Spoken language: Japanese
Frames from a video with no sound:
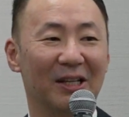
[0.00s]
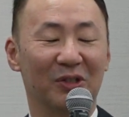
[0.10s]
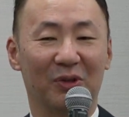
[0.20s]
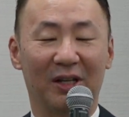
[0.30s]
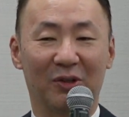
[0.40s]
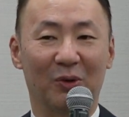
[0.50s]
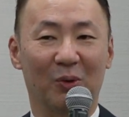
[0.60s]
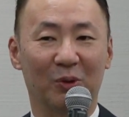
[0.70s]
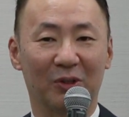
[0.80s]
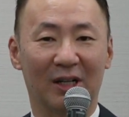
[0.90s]
それ
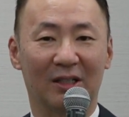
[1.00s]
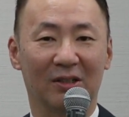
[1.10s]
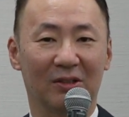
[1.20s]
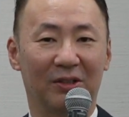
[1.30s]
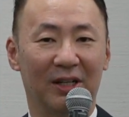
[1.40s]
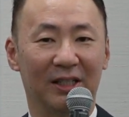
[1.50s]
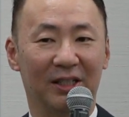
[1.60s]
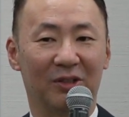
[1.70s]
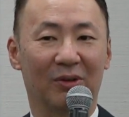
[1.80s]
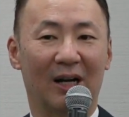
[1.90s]
とおそらく
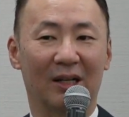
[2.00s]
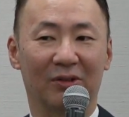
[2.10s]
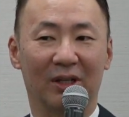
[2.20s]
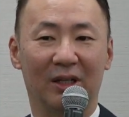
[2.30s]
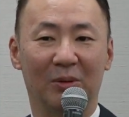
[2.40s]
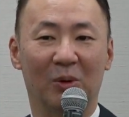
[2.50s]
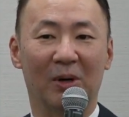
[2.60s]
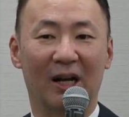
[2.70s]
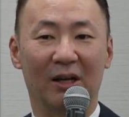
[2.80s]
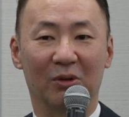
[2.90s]
クレジットカードでリボ
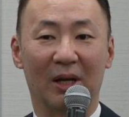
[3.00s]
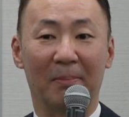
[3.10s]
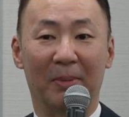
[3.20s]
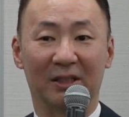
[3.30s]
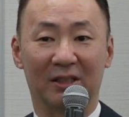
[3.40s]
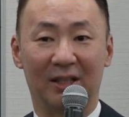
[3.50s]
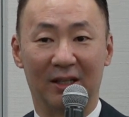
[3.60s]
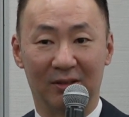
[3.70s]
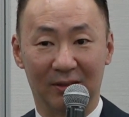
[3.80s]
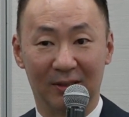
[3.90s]
払いを連発して
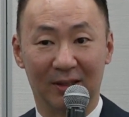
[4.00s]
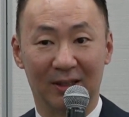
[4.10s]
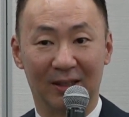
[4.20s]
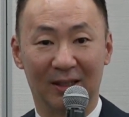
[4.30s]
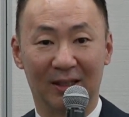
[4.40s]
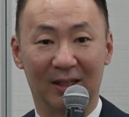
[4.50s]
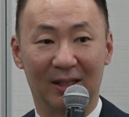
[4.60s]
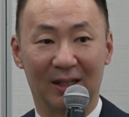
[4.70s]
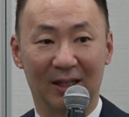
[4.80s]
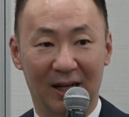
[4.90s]
いる
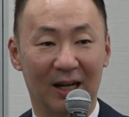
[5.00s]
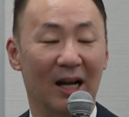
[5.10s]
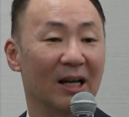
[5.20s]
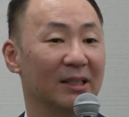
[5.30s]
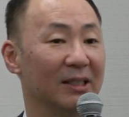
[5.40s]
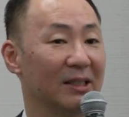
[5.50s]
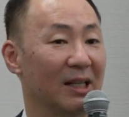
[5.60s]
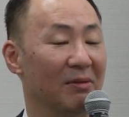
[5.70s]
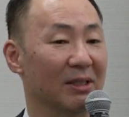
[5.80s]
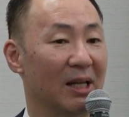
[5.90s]
から実
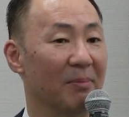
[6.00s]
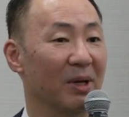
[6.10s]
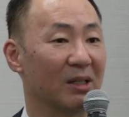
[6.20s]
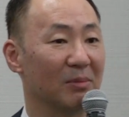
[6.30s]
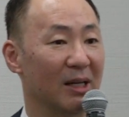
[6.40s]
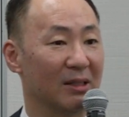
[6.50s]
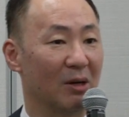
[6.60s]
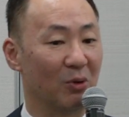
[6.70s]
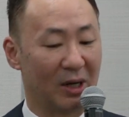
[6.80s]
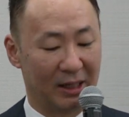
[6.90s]
際は300万円ぐ
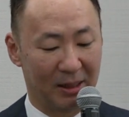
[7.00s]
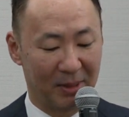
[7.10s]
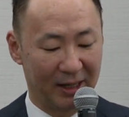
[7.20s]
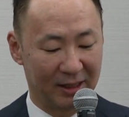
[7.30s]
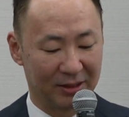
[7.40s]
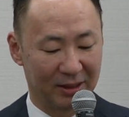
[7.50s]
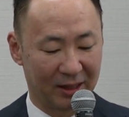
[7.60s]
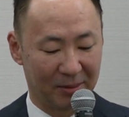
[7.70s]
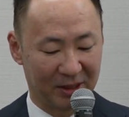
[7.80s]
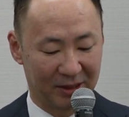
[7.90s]
らいお金がマイナスに
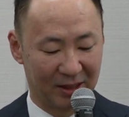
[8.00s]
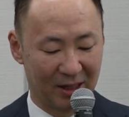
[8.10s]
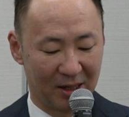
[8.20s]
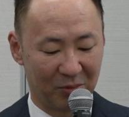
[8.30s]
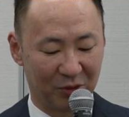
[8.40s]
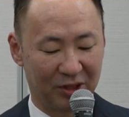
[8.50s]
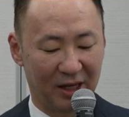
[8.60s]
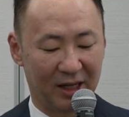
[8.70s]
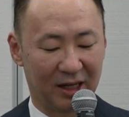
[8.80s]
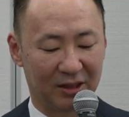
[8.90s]
なってますもう
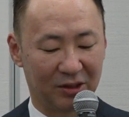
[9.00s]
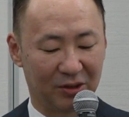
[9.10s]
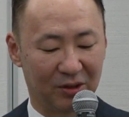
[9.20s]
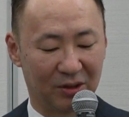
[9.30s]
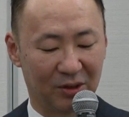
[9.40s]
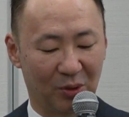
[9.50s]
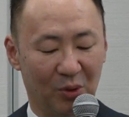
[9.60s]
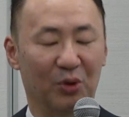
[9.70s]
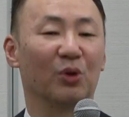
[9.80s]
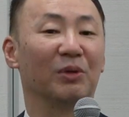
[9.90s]
生活
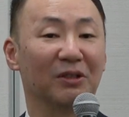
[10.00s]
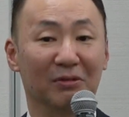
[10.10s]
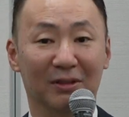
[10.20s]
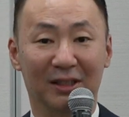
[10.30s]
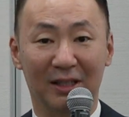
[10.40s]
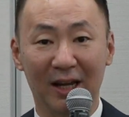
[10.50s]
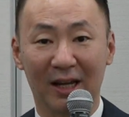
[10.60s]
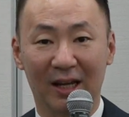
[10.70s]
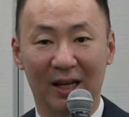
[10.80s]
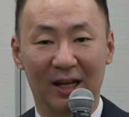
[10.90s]
保護予備軍です
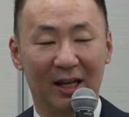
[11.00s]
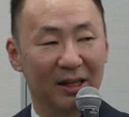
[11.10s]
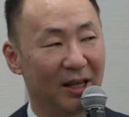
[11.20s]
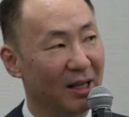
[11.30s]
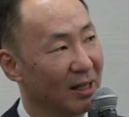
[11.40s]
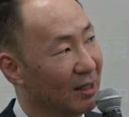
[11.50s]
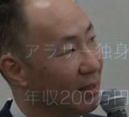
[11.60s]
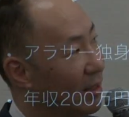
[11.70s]
ねで